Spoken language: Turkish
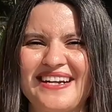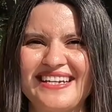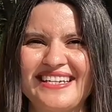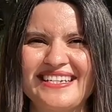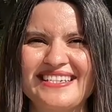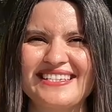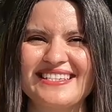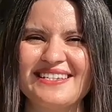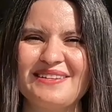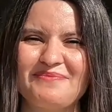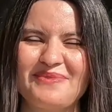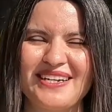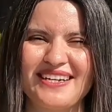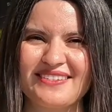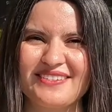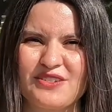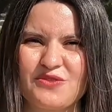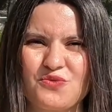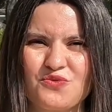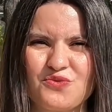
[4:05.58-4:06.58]
merkezine
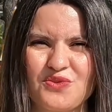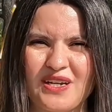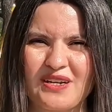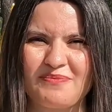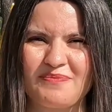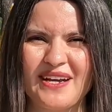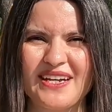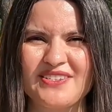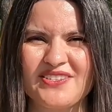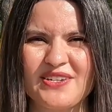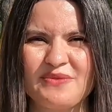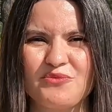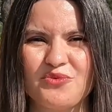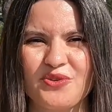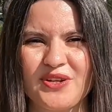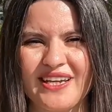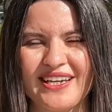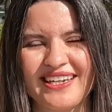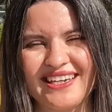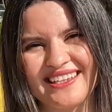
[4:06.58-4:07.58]
birazcık uzak. Bence
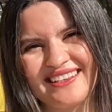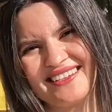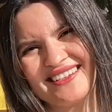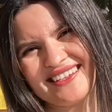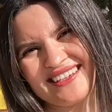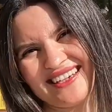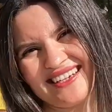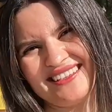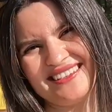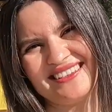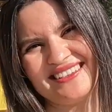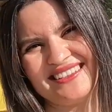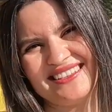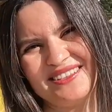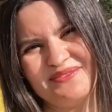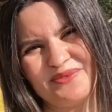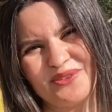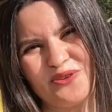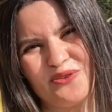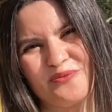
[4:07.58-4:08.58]
buraya gelirken
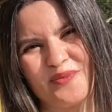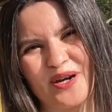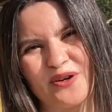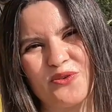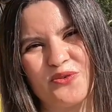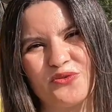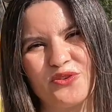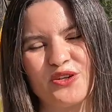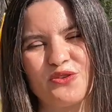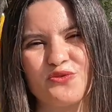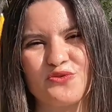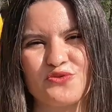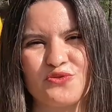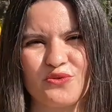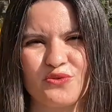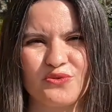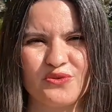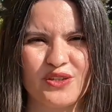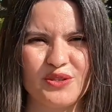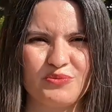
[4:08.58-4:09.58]
değil mi? Yok bak onu da göz
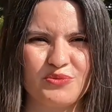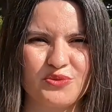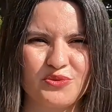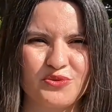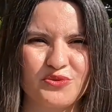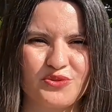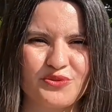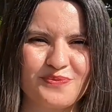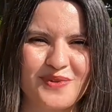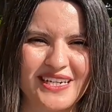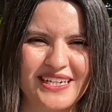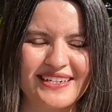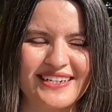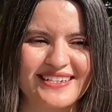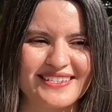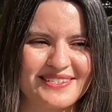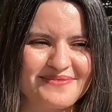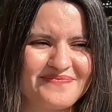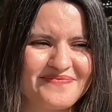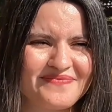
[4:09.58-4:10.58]
önünde bulundurmak
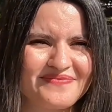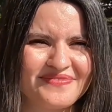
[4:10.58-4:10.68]
lazım.